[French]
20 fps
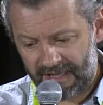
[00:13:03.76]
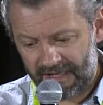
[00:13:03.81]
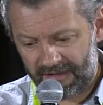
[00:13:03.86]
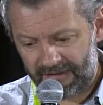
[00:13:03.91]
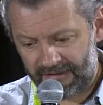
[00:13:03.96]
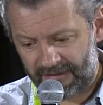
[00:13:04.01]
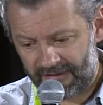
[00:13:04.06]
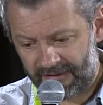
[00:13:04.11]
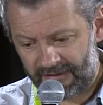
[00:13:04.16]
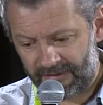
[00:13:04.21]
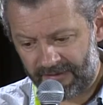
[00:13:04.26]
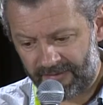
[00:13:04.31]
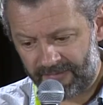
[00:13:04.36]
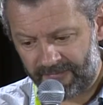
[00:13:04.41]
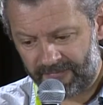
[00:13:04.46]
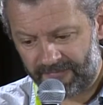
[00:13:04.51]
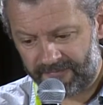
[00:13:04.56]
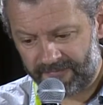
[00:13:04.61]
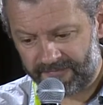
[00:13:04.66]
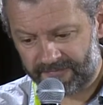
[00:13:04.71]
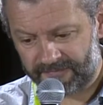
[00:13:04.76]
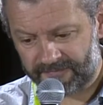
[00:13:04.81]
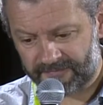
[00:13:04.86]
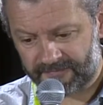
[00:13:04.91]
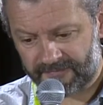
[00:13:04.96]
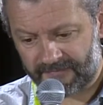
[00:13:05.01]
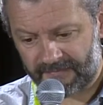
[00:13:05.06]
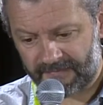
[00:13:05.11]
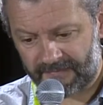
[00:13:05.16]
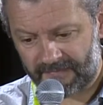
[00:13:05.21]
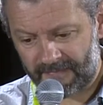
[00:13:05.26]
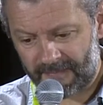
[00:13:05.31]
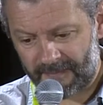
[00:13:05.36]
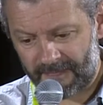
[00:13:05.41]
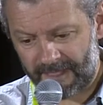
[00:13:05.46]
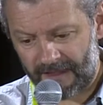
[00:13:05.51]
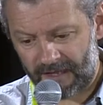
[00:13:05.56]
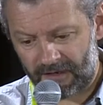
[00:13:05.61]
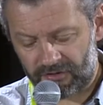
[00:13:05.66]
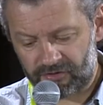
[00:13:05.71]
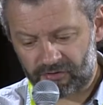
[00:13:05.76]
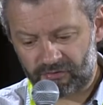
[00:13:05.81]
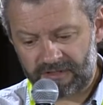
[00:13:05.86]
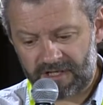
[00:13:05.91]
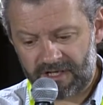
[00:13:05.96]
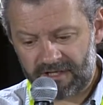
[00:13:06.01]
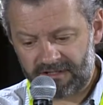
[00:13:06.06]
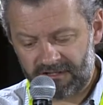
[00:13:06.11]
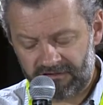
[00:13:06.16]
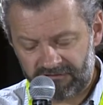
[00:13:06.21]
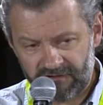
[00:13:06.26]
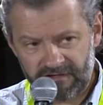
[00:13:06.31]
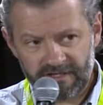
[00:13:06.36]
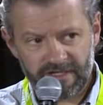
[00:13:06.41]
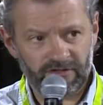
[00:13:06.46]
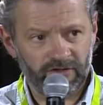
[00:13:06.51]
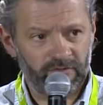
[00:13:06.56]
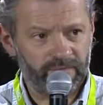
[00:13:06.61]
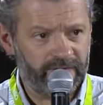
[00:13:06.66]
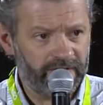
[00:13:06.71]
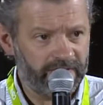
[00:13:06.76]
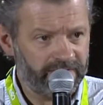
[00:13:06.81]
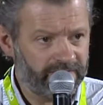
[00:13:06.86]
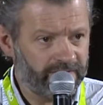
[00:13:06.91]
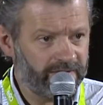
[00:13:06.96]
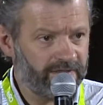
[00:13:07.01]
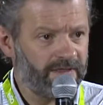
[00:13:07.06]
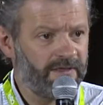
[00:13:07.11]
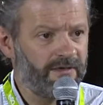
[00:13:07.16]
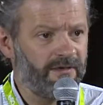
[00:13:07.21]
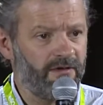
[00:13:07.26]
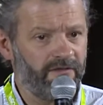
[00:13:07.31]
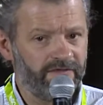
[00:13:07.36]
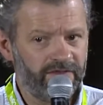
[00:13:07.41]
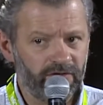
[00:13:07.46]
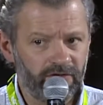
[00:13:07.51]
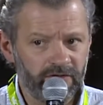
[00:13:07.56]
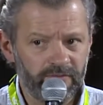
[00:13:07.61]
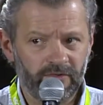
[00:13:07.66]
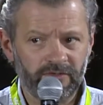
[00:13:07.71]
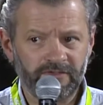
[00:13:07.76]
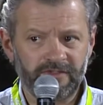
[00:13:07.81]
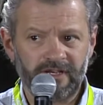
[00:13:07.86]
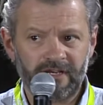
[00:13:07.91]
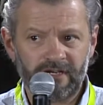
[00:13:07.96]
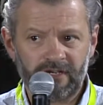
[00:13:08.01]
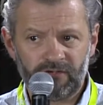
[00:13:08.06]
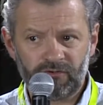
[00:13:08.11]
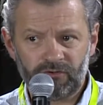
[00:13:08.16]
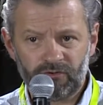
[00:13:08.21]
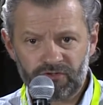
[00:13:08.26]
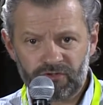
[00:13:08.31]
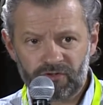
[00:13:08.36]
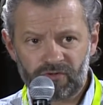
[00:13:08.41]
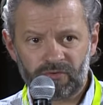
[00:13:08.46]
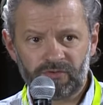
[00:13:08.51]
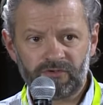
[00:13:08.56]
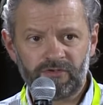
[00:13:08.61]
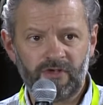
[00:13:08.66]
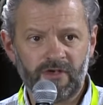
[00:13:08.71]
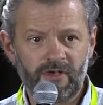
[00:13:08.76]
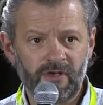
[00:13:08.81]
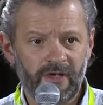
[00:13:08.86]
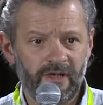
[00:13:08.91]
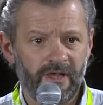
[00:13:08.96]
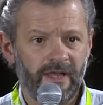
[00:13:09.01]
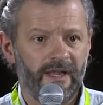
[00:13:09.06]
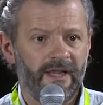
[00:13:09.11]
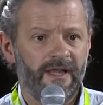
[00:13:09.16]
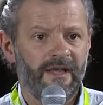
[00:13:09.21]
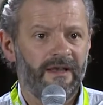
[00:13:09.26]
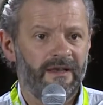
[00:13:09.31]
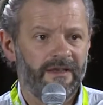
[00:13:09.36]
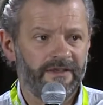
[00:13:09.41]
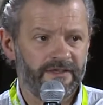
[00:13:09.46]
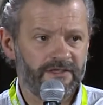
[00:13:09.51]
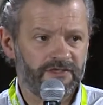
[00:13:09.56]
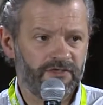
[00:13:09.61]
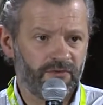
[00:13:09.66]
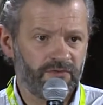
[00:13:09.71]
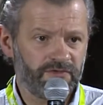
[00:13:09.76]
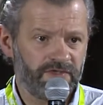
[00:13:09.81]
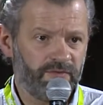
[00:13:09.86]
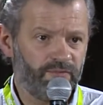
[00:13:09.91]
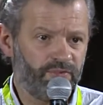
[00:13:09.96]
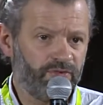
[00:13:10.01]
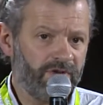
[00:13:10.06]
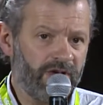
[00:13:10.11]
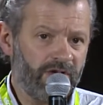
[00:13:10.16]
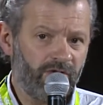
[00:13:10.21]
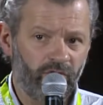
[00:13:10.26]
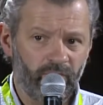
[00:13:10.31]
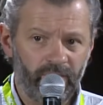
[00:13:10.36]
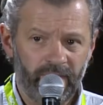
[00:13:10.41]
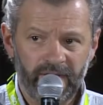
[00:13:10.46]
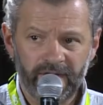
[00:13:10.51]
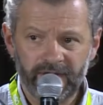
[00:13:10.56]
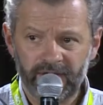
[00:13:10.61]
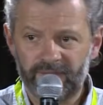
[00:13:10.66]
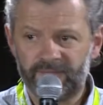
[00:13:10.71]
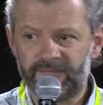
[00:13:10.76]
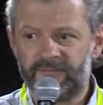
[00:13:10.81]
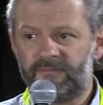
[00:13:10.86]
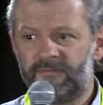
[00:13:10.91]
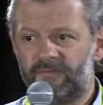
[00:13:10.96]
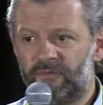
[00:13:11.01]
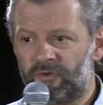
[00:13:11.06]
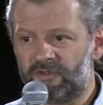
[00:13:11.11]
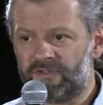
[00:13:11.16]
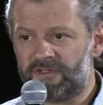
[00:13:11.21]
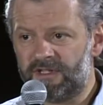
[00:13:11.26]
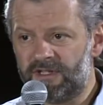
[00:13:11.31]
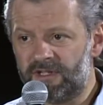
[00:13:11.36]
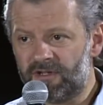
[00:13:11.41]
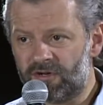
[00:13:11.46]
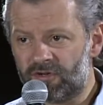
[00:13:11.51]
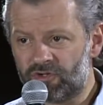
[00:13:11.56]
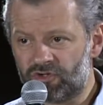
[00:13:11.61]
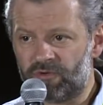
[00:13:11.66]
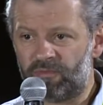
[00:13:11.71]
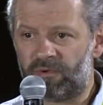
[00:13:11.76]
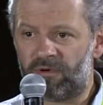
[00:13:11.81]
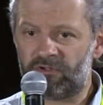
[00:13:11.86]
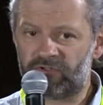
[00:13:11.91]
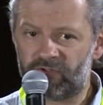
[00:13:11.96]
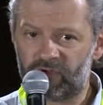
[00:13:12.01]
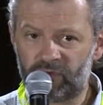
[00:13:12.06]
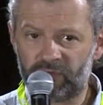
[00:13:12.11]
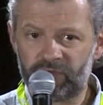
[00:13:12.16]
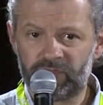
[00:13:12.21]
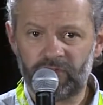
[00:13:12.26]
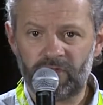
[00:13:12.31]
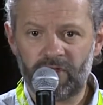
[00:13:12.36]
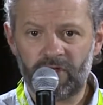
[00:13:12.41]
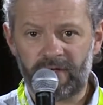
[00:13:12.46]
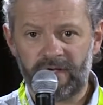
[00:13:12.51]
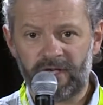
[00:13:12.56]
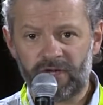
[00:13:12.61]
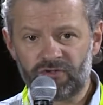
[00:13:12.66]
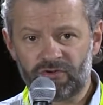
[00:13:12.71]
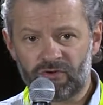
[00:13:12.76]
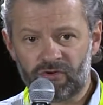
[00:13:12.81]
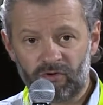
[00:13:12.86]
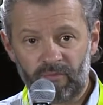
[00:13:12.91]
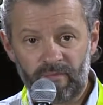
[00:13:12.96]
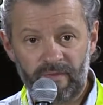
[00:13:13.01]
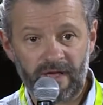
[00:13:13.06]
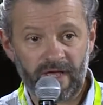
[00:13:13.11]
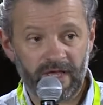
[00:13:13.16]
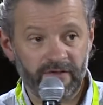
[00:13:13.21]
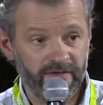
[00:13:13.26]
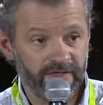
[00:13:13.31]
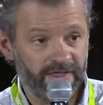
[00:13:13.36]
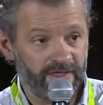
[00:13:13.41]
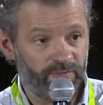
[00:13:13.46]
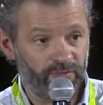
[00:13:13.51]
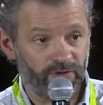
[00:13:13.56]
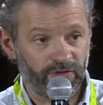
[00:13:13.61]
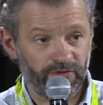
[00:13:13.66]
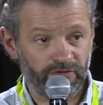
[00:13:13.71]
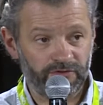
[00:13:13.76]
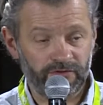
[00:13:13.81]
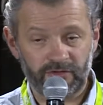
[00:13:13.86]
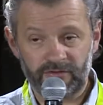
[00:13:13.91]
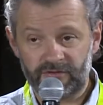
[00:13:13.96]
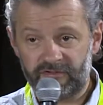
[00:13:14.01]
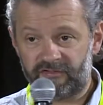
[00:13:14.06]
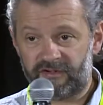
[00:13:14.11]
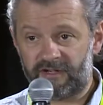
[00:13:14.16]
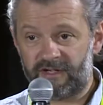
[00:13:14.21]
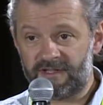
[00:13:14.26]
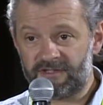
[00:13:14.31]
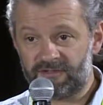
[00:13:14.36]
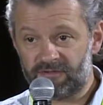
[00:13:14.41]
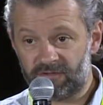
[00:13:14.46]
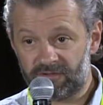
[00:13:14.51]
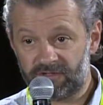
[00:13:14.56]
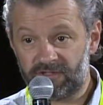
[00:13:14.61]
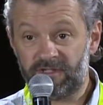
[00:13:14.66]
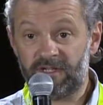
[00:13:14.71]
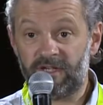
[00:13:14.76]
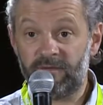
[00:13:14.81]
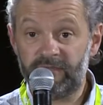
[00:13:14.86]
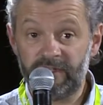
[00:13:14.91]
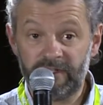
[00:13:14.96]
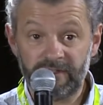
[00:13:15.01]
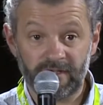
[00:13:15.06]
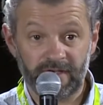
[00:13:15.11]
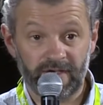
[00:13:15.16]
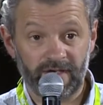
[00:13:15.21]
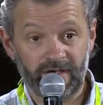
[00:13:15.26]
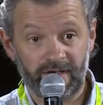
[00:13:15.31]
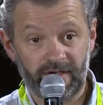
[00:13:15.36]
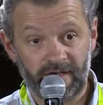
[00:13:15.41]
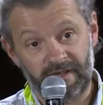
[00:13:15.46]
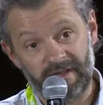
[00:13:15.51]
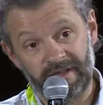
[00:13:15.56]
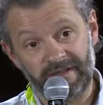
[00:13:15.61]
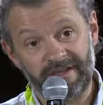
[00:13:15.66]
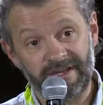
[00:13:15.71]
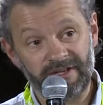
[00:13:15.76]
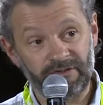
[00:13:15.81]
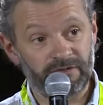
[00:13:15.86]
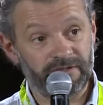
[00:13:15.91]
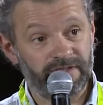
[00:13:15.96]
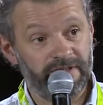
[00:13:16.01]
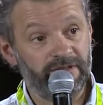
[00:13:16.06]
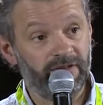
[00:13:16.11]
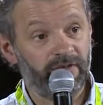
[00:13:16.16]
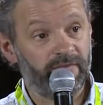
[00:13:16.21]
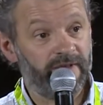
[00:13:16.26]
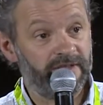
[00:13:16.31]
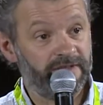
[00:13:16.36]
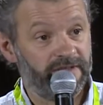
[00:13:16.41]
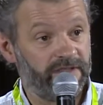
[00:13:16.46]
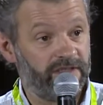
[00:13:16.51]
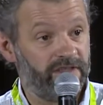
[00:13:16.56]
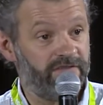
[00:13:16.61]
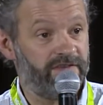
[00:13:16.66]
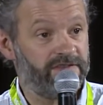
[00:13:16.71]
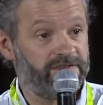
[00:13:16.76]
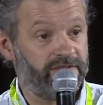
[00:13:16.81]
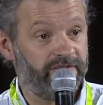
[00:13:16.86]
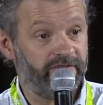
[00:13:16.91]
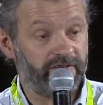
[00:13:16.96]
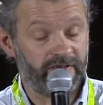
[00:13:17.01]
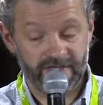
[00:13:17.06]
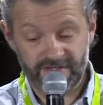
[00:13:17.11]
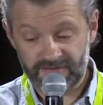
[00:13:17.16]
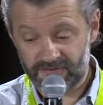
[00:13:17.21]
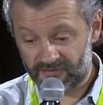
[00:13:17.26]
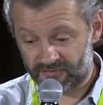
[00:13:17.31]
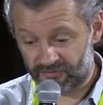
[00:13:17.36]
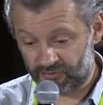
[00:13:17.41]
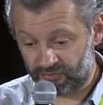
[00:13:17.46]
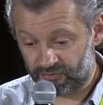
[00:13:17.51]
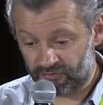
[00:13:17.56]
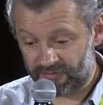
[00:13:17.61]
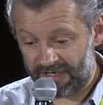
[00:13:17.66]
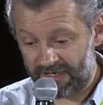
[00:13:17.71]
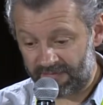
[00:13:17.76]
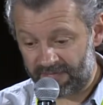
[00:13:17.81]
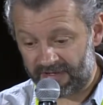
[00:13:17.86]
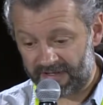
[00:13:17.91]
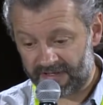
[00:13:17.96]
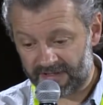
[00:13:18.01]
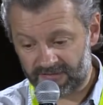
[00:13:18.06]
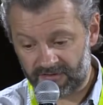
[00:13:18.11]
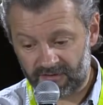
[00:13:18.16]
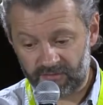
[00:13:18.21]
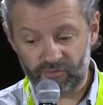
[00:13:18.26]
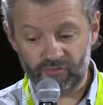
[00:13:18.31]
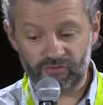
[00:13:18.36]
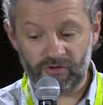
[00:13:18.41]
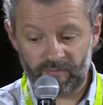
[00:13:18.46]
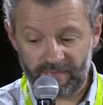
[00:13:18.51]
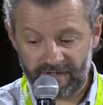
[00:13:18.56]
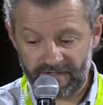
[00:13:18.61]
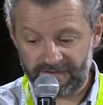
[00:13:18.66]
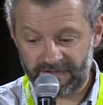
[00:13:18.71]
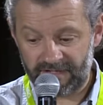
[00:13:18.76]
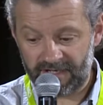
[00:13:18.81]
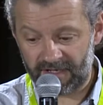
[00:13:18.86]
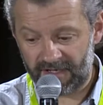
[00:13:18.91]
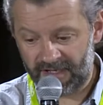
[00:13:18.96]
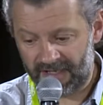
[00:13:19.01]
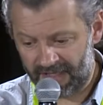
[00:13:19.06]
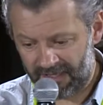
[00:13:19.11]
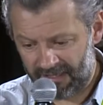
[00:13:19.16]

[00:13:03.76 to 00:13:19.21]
Lorsqu'on a défini l'empreinte environnementale de ce conteneur, la question c'est de pouvoir comparer. Donc si euh, je prends ce conteneur et que je compare avec un producteur de fraises euh, qui habite à, quelques kilomètres et qui fait ses fraises euh, sous tunnel par exemple ou en pleine terre,